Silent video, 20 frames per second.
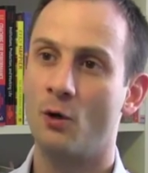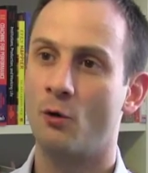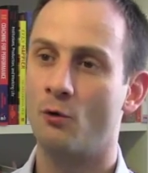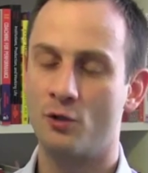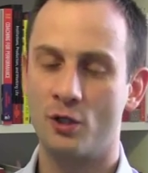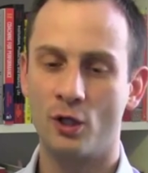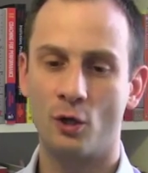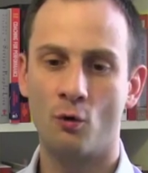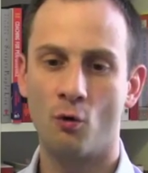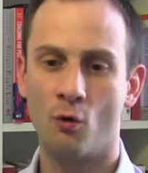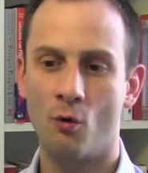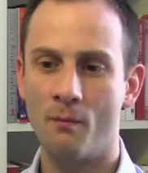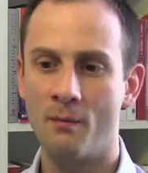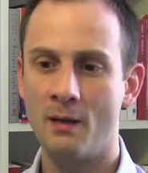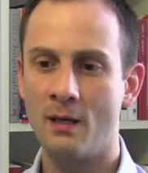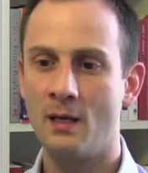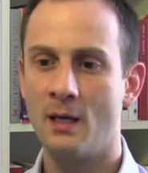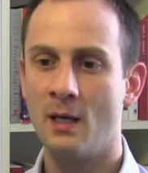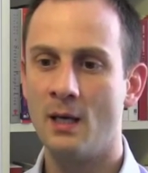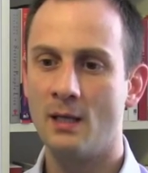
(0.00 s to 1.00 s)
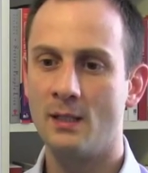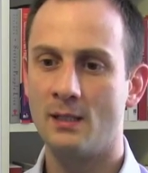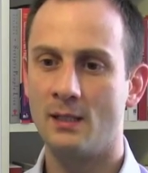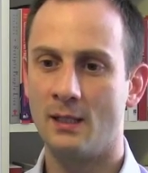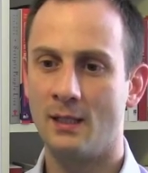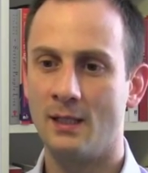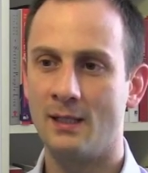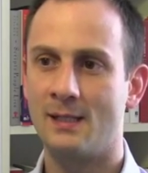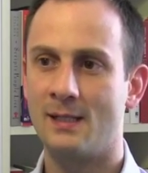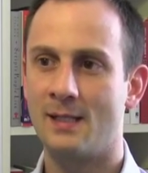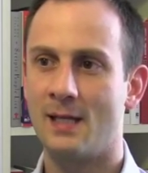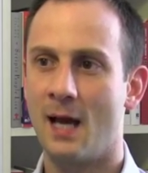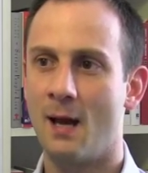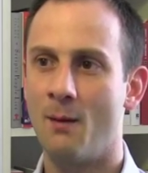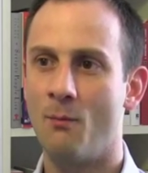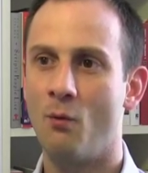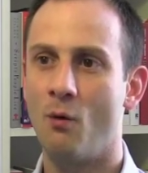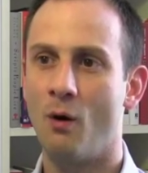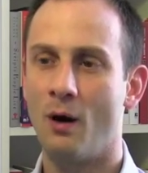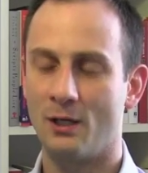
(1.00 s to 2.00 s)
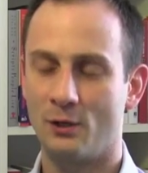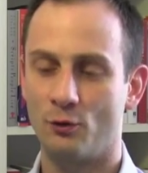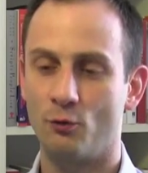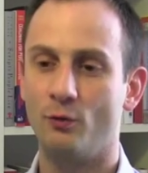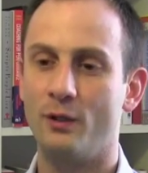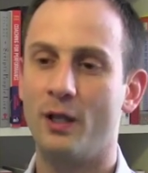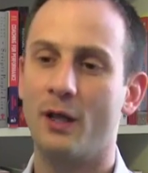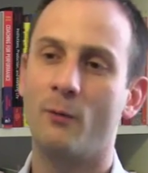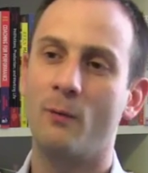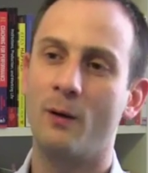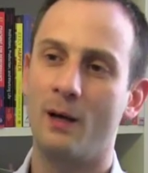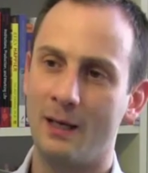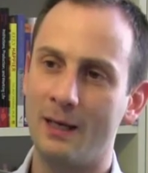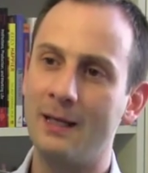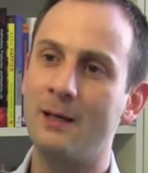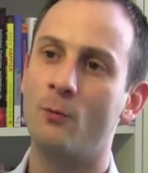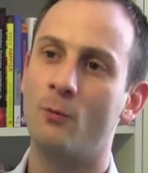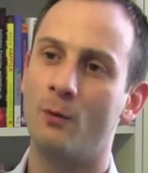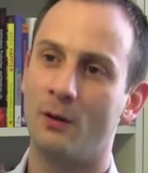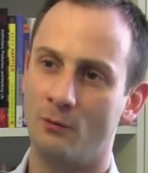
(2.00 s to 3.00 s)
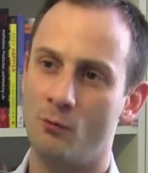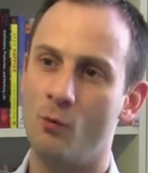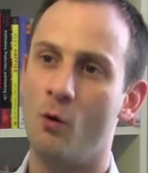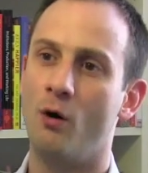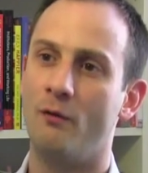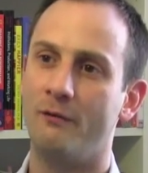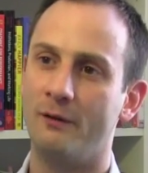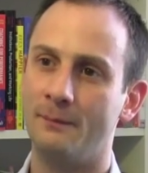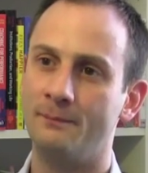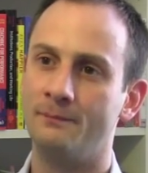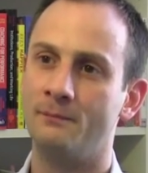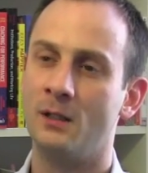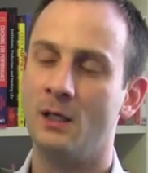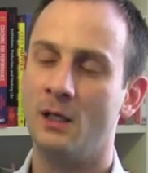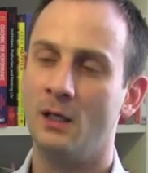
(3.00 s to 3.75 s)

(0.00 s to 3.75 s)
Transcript: Così come se iniziamo a studiare una lingua nuova.